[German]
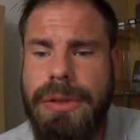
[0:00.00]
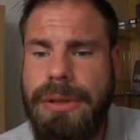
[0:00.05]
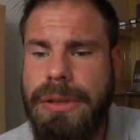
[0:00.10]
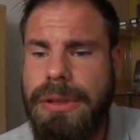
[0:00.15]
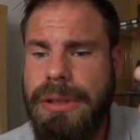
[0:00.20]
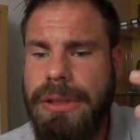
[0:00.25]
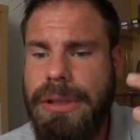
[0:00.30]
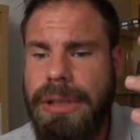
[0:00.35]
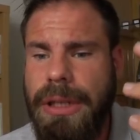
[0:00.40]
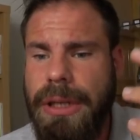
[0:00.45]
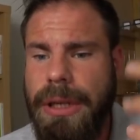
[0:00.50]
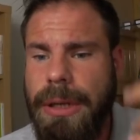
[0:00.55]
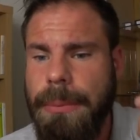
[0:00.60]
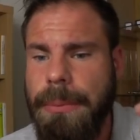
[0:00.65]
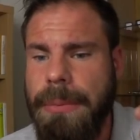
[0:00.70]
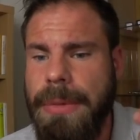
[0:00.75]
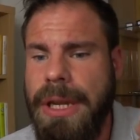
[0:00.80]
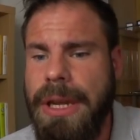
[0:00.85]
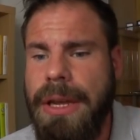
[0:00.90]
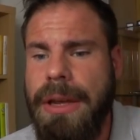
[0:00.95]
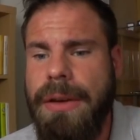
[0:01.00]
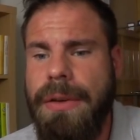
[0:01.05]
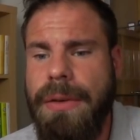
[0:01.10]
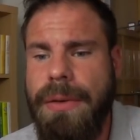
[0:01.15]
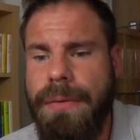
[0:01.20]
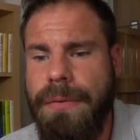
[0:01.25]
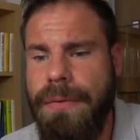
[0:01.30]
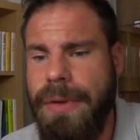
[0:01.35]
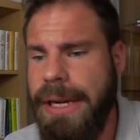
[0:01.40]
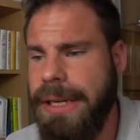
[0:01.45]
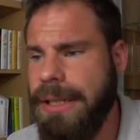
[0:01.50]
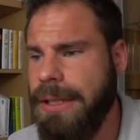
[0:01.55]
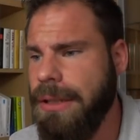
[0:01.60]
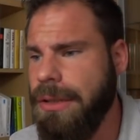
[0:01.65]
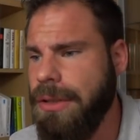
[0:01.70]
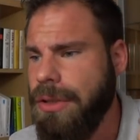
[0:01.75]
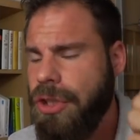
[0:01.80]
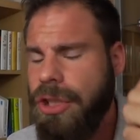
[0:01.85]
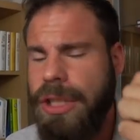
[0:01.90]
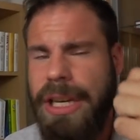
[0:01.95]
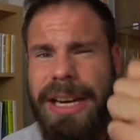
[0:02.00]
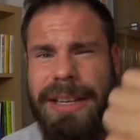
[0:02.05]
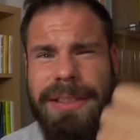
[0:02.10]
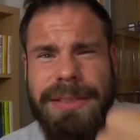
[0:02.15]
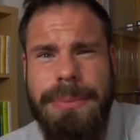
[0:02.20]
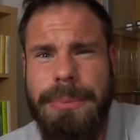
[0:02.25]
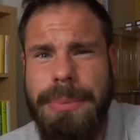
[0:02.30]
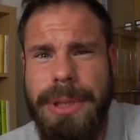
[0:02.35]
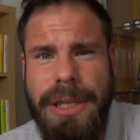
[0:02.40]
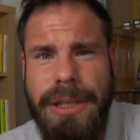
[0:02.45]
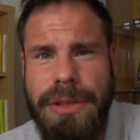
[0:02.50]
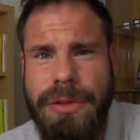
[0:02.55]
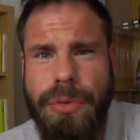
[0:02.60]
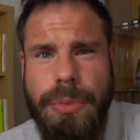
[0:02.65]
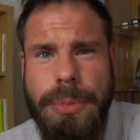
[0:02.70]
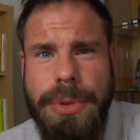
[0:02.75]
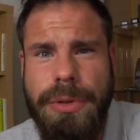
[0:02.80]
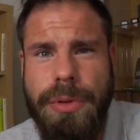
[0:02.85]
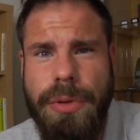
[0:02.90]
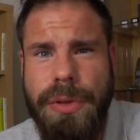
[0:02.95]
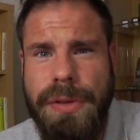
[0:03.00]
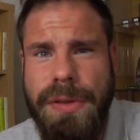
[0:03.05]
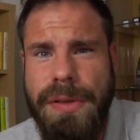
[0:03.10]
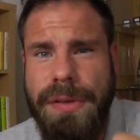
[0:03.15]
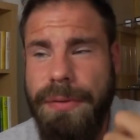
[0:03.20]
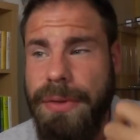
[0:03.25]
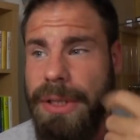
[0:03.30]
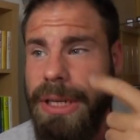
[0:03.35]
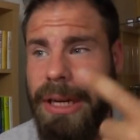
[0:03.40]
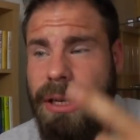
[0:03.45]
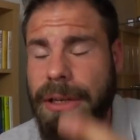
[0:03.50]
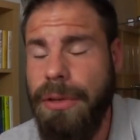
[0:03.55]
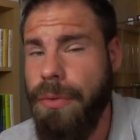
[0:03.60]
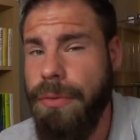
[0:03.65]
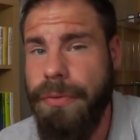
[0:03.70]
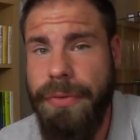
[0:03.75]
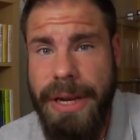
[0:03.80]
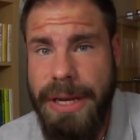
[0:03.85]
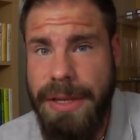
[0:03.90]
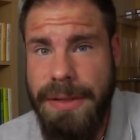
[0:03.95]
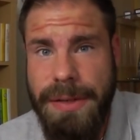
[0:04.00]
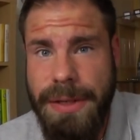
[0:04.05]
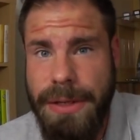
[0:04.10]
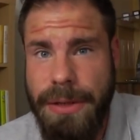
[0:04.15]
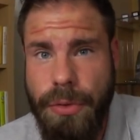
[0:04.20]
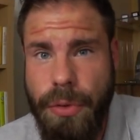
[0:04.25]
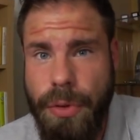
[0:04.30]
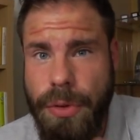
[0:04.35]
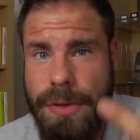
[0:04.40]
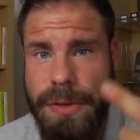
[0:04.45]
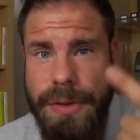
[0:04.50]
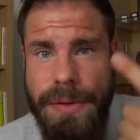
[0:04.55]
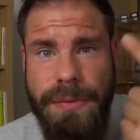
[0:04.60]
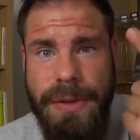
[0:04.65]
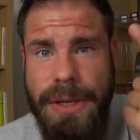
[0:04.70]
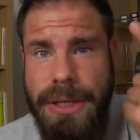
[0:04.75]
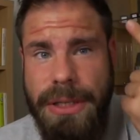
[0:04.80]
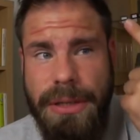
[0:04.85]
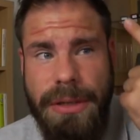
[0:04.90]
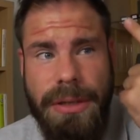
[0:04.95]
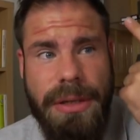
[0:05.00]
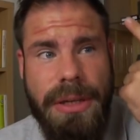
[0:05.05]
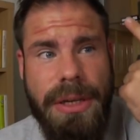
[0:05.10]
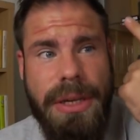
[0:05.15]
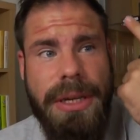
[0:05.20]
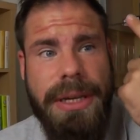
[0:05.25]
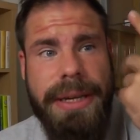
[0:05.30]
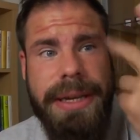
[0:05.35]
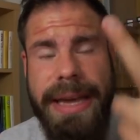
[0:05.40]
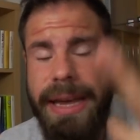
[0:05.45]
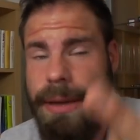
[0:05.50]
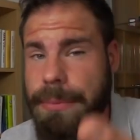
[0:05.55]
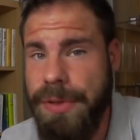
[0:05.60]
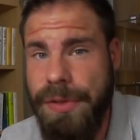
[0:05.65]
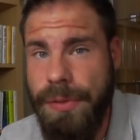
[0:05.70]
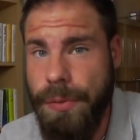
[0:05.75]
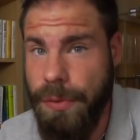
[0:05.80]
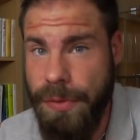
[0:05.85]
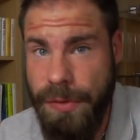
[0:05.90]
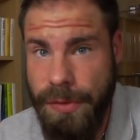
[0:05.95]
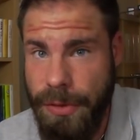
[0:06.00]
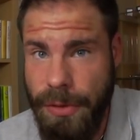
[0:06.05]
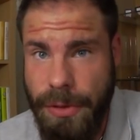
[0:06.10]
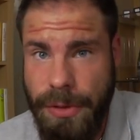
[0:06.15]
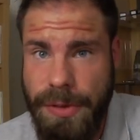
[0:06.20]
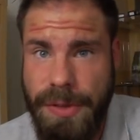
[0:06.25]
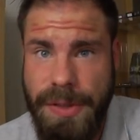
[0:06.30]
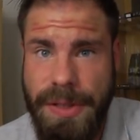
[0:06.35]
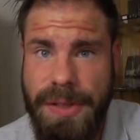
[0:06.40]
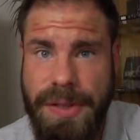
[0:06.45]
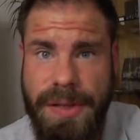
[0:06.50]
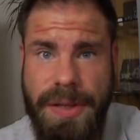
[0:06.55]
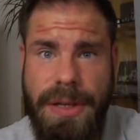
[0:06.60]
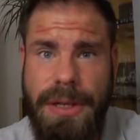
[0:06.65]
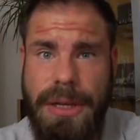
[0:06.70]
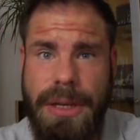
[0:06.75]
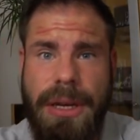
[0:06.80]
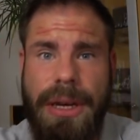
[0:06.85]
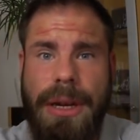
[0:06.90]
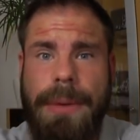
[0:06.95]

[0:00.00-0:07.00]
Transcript: und ähm, welche Straßenbahn du benutzt, wie lange du Fernsehen guckst, welche Games du zockst, etc.